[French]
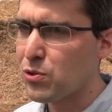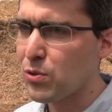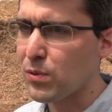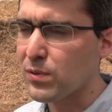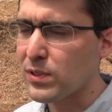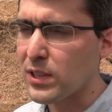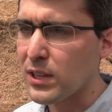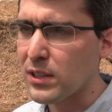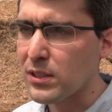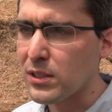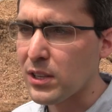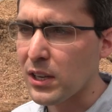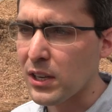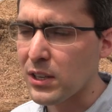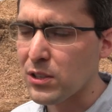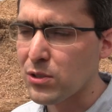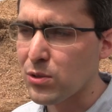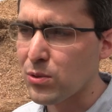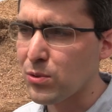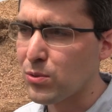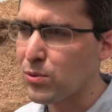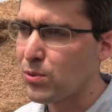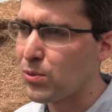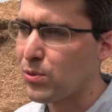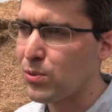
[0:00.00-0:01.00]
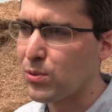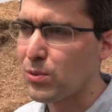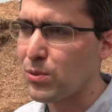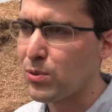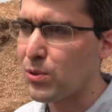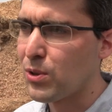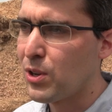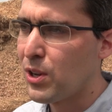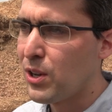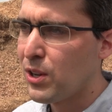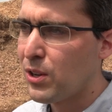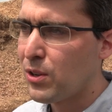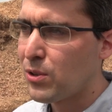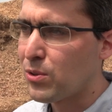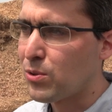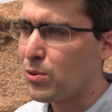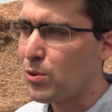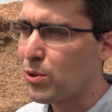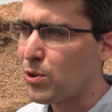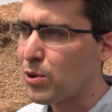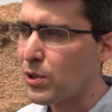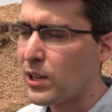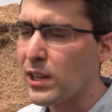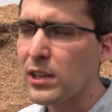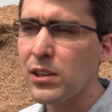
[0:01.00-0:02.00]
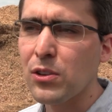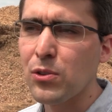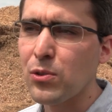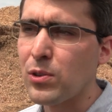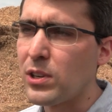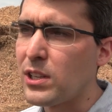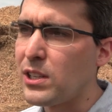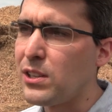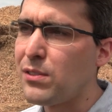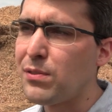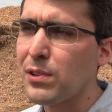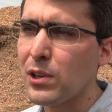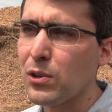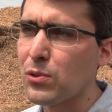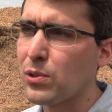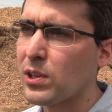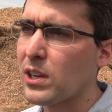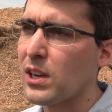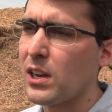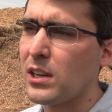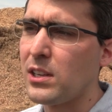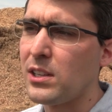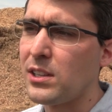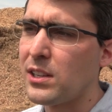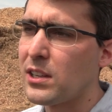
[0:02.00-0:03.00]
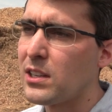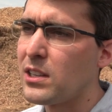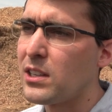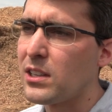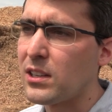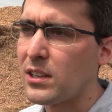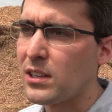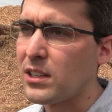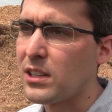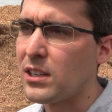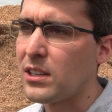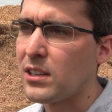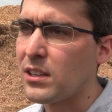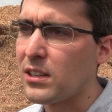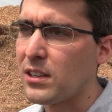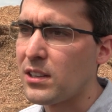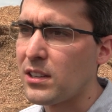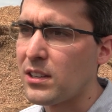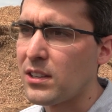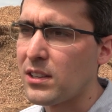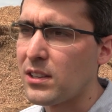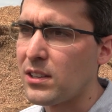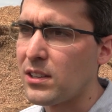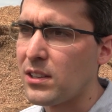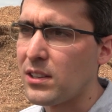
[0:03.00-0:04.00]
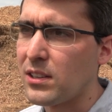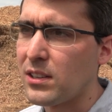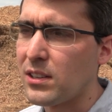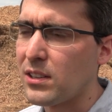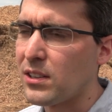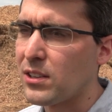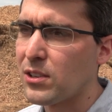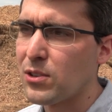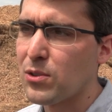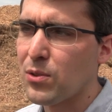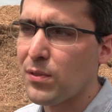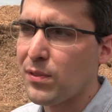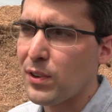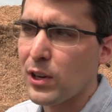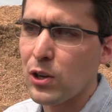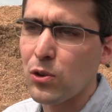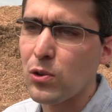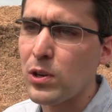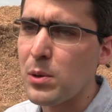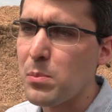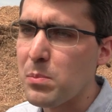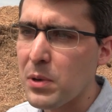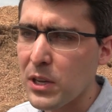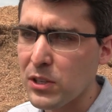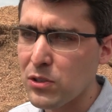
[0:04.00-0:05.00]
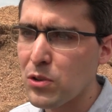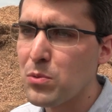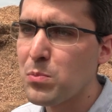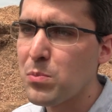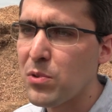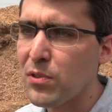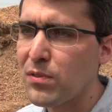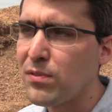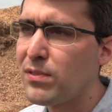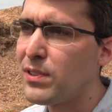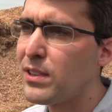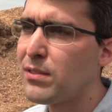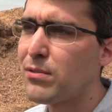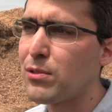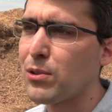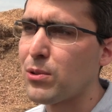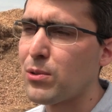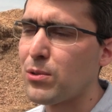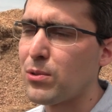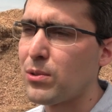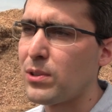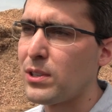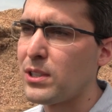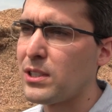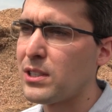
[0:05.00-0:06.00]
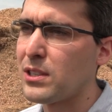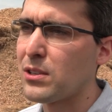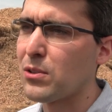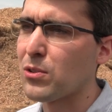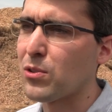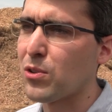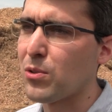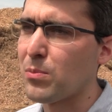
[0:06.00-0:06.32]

je trouve ça intéressant de, connaître les différentes réalités que les personnes peuvent vivre ici en